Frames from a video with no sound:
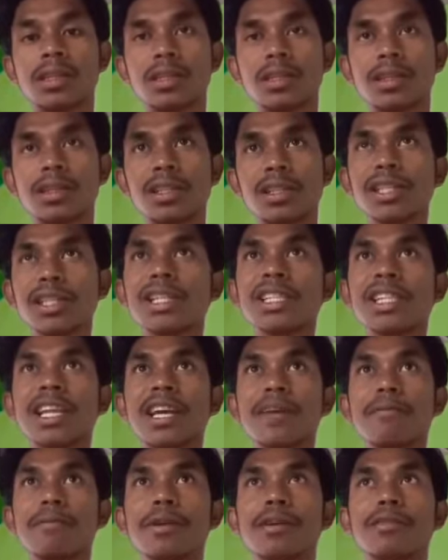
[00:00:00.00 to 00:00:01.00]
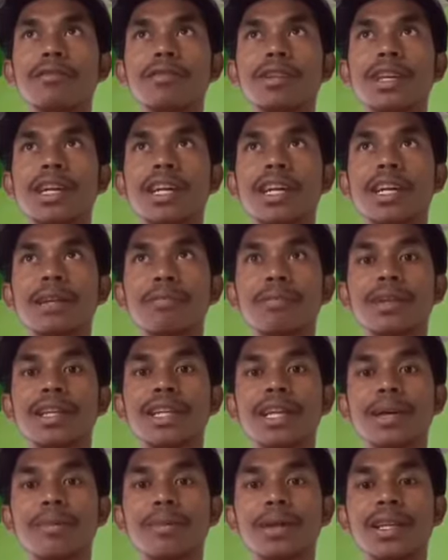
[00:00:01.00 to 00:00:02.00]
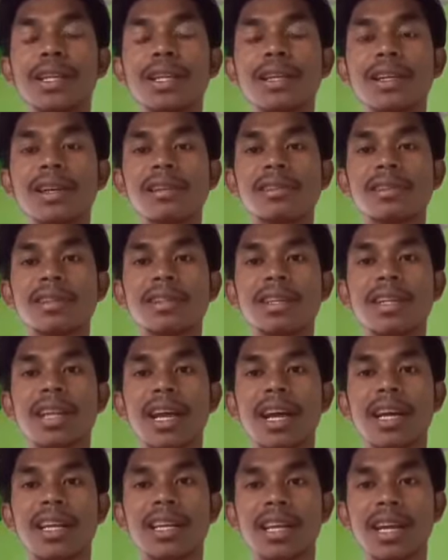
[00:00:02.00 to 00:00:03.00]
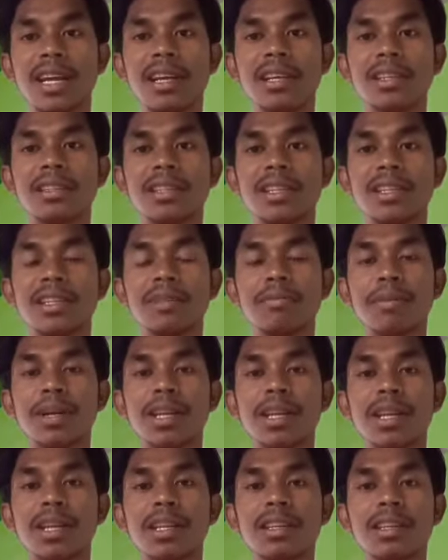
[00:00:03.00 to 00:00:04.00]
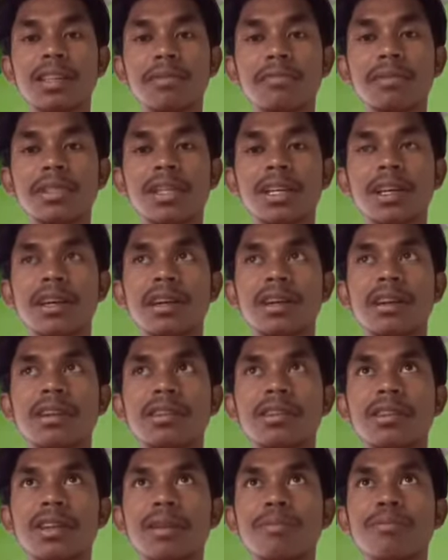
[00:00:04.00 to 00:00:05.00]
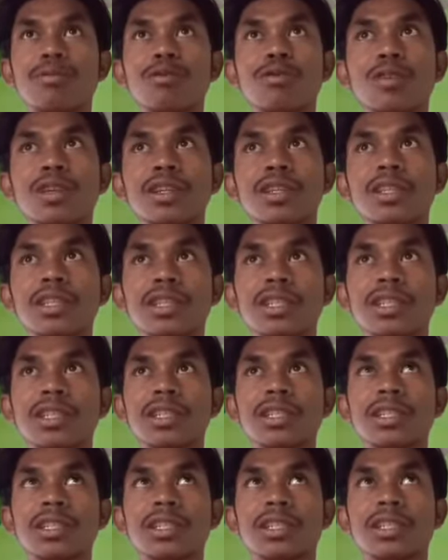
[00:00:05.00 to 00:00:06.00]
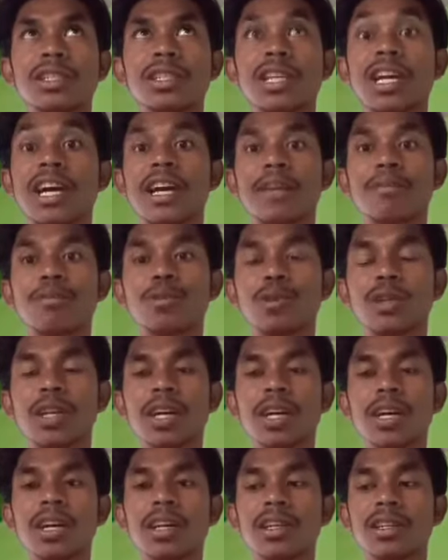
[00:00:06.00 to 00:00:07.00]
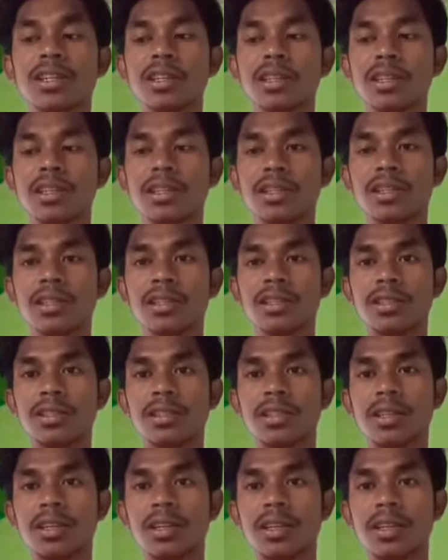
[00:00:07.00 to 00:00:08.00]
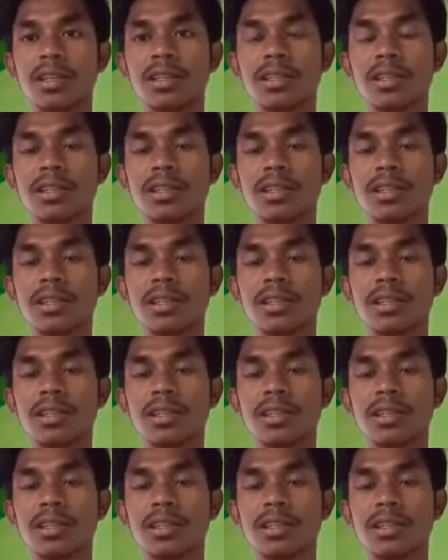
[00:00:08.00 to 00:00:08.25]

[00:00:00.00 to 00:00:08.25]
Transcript: di sini saya menggunakan media-media yang sederhana yang dimana kita bisa temui dengan mudah. Nah,